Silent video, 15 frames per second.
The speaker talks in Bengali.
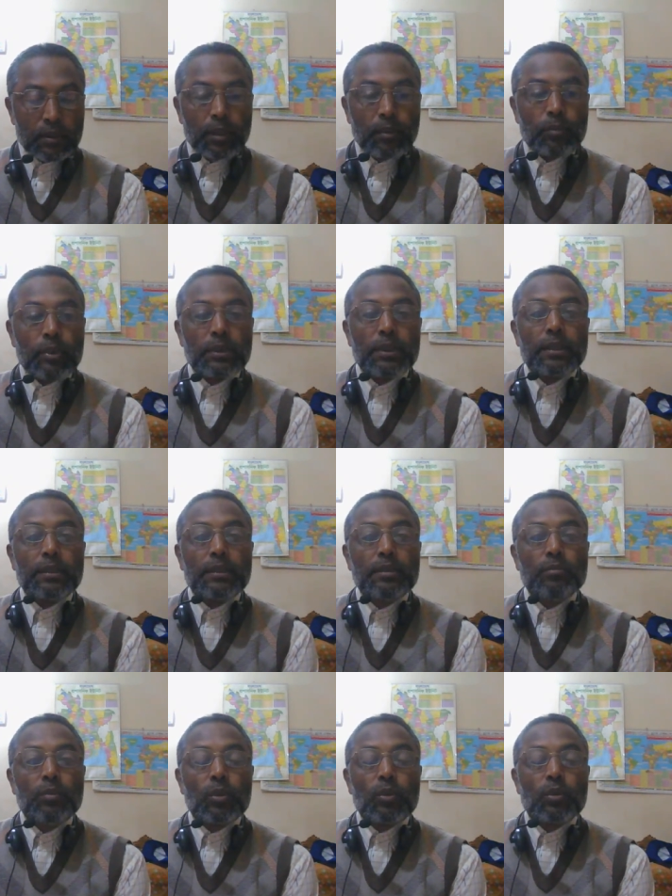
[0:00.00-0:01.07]
আমরা জানি
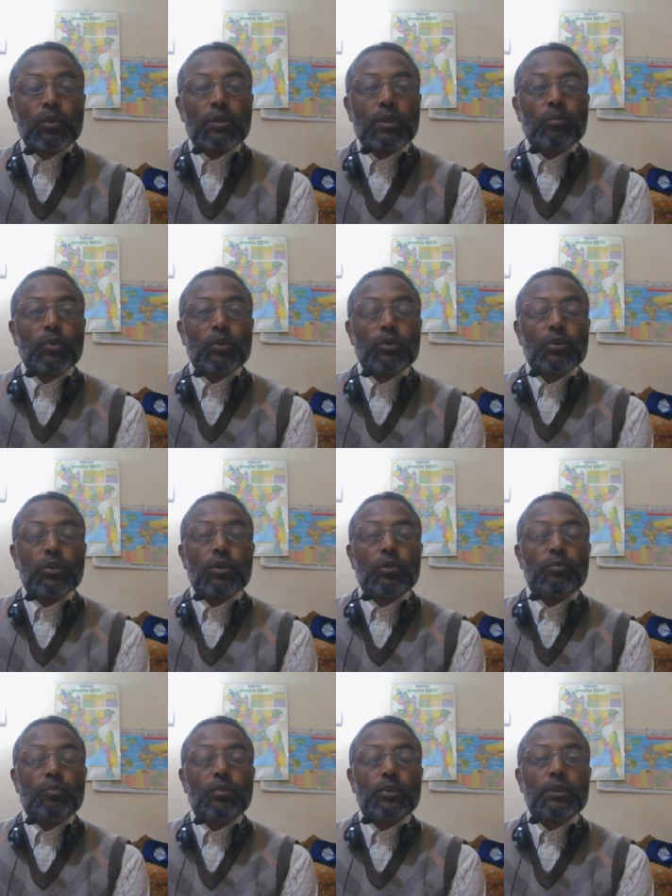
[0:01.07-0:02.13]
মোগল সাম্রাজ্য
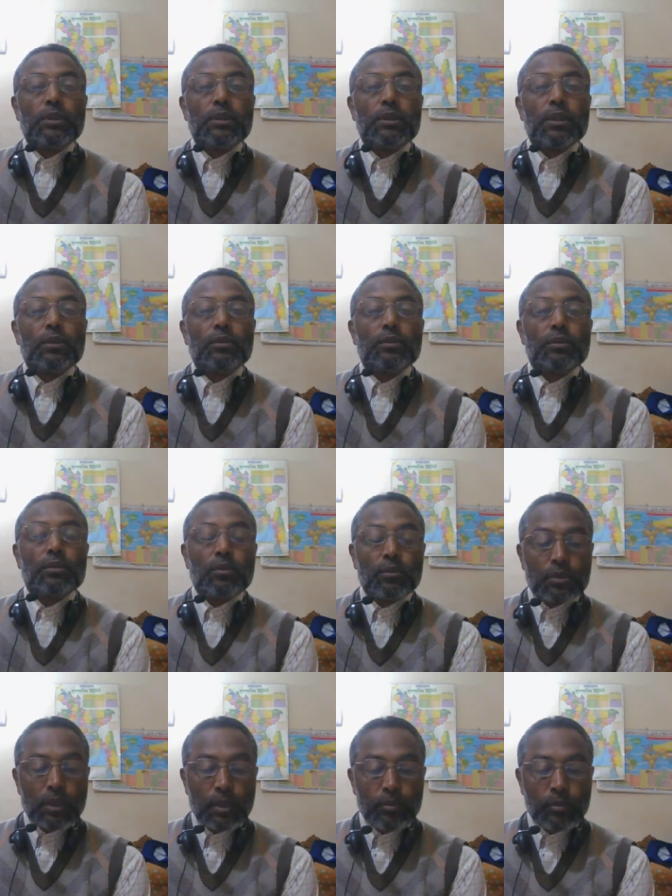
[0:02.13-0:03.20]
প্রতিষ্ঠা হয়েছিল
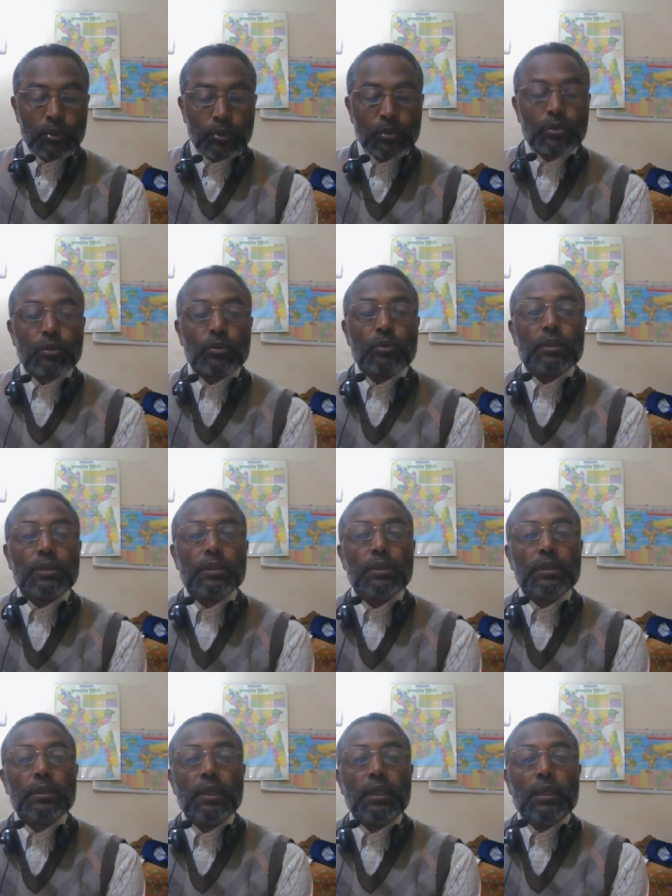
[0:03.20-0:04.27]
সামরিক শক্তি
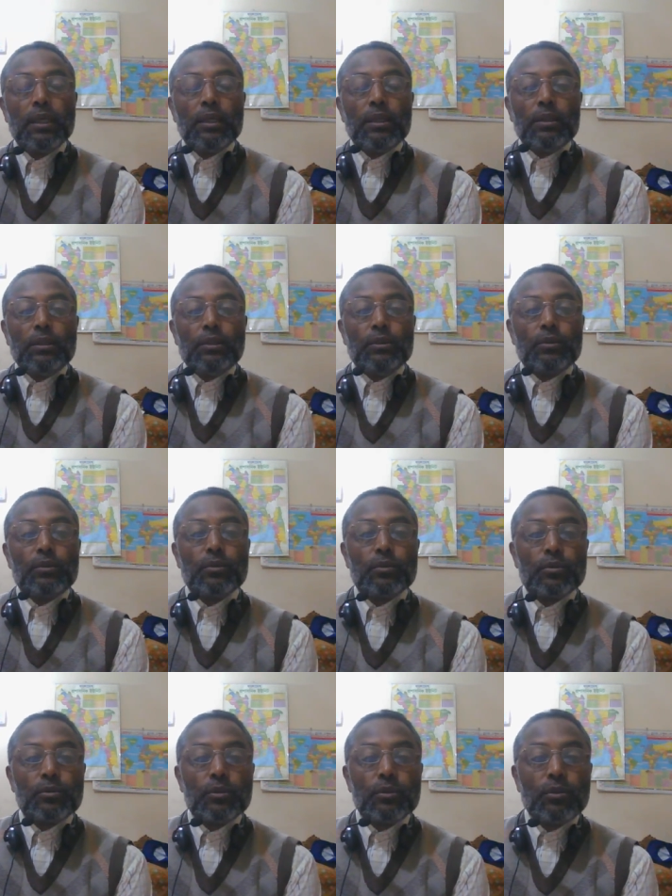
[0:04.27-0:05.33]

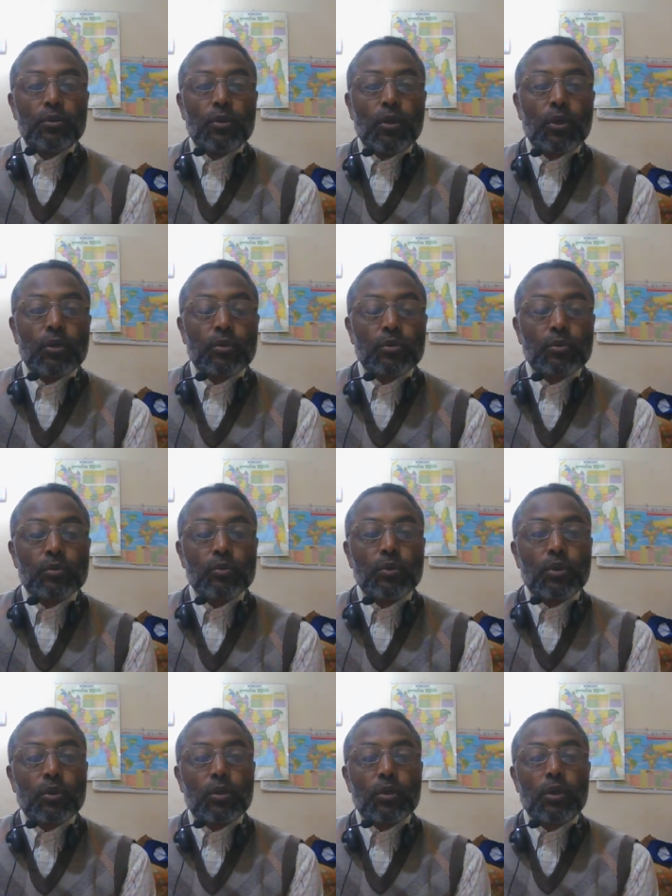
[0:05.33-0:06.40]
সুশৃঙ্খল
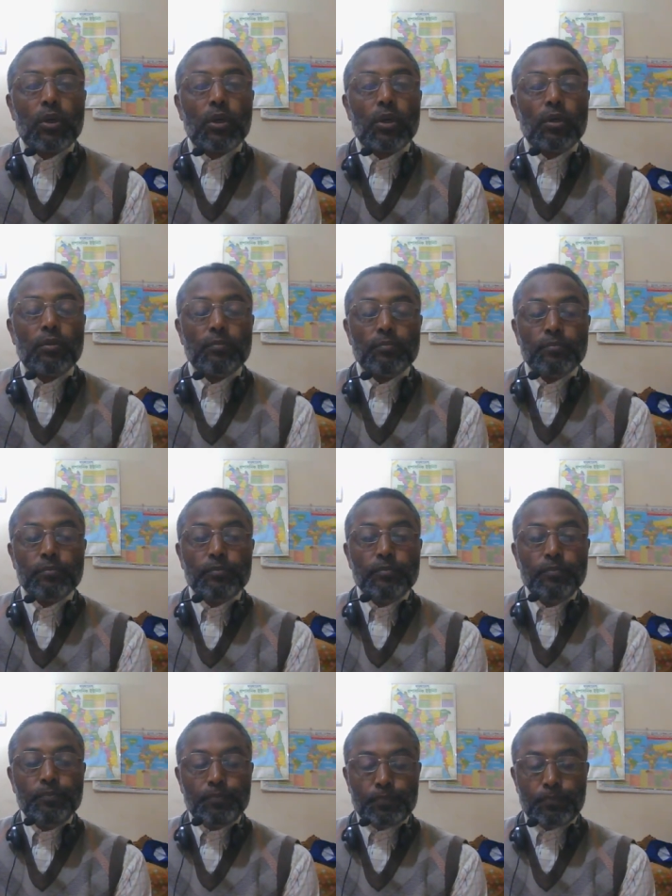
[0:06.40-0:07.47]
সুদক্ষ
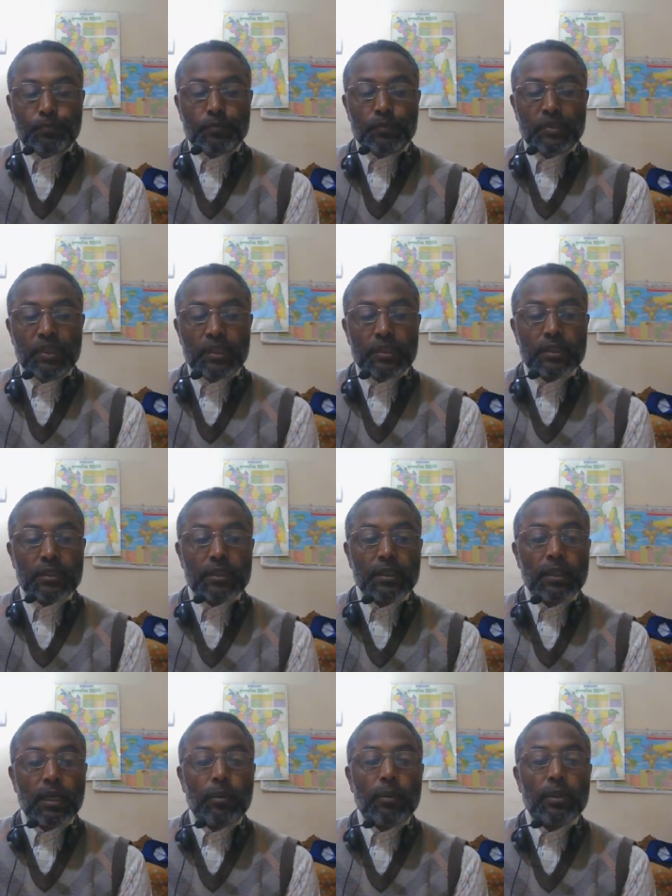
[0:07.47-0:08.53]
একটা
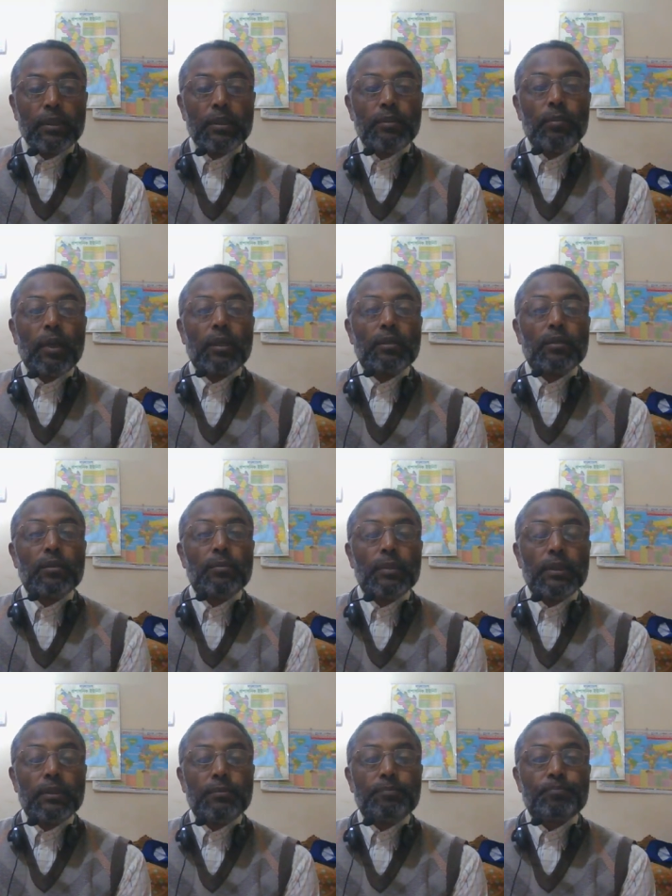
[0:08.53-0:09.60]
সেনাবাহিনীর মাধ্যমে